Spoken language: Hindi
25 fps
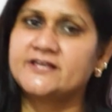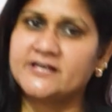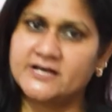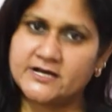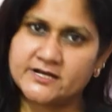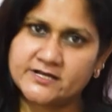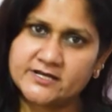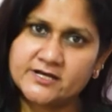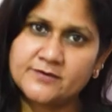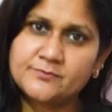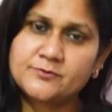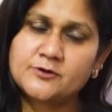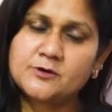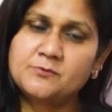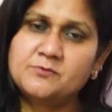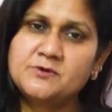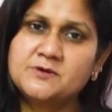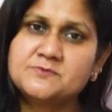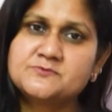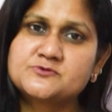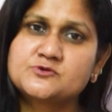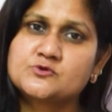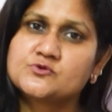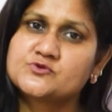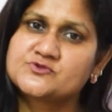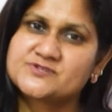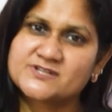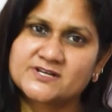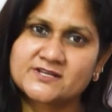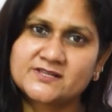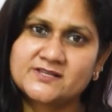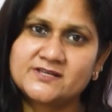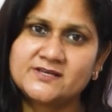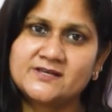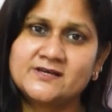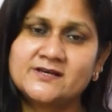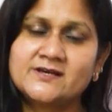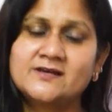क्या क्या प्रॉब्लम्स हो
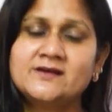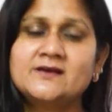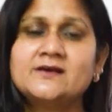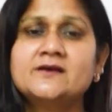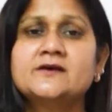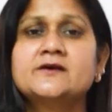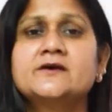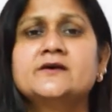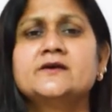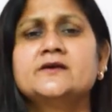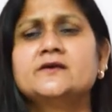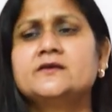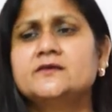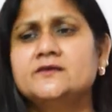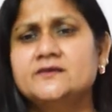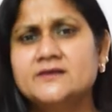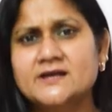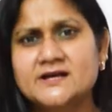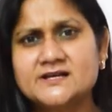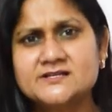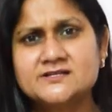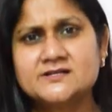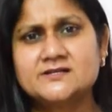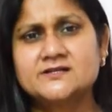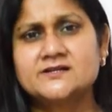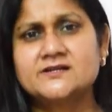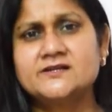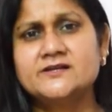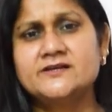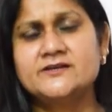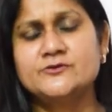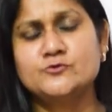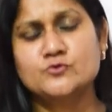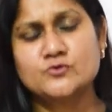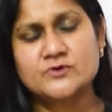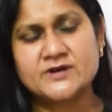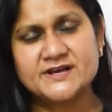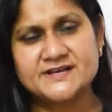सकती हैं या जनरली
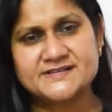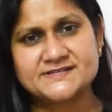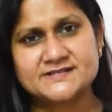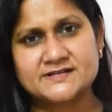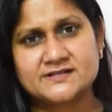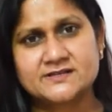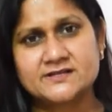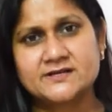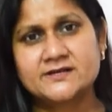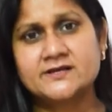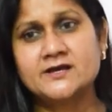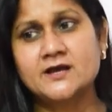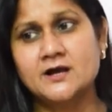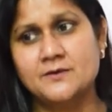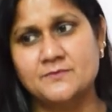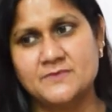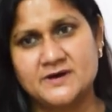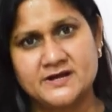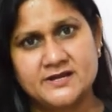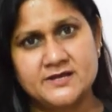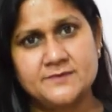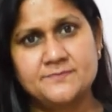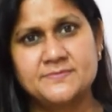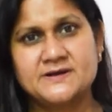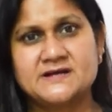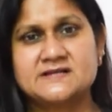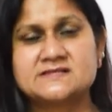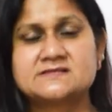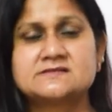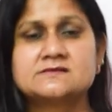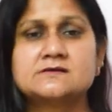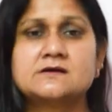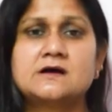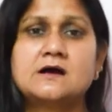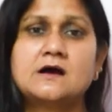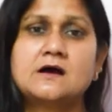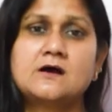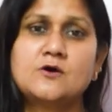यूँ कह सकते हैं कि हमारे पास
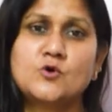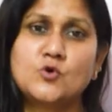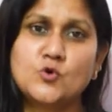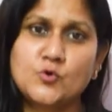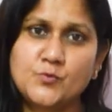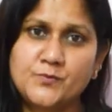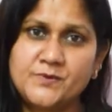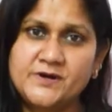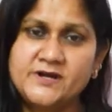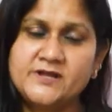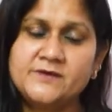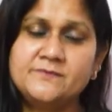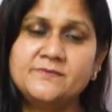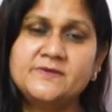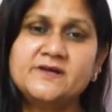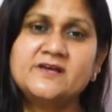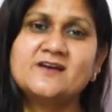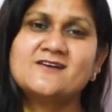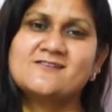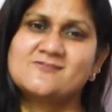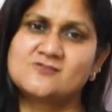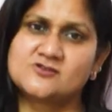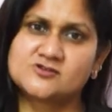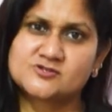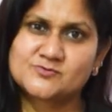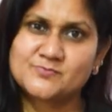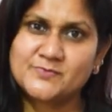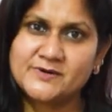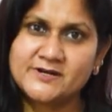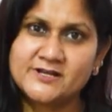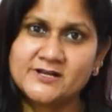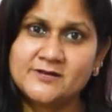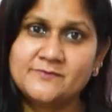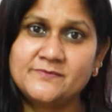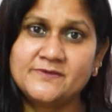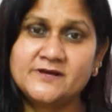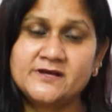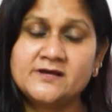ओ में या हॉस्पिटल
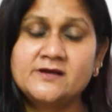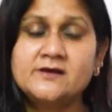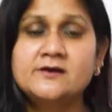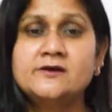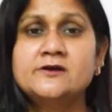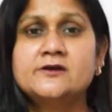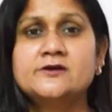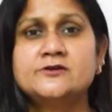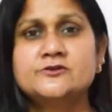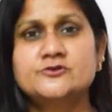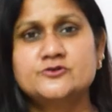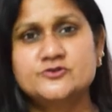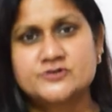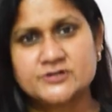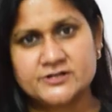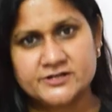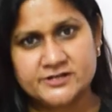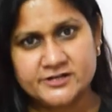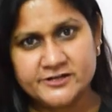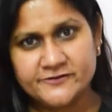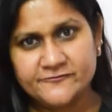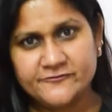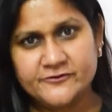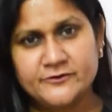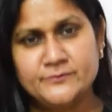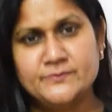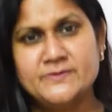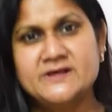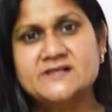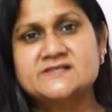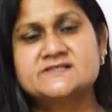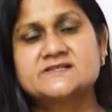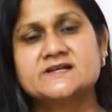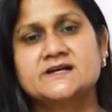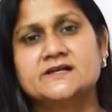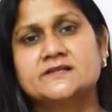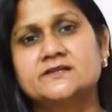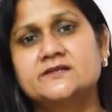में जो जनरली फ़ीमेल्स
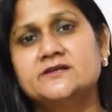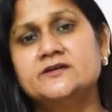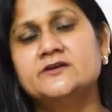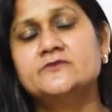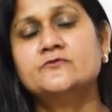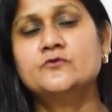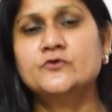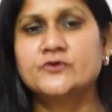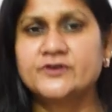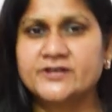आती हैं वो